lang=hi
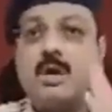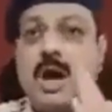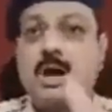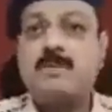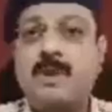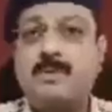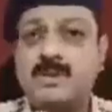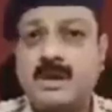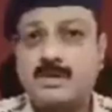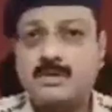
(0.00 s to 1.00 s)
तो आपका
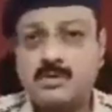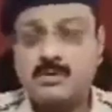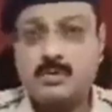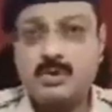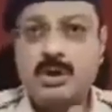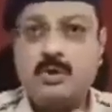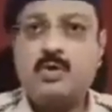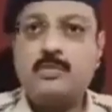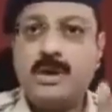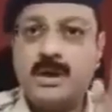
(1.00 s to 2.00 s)
पैसा उस पूरे रूट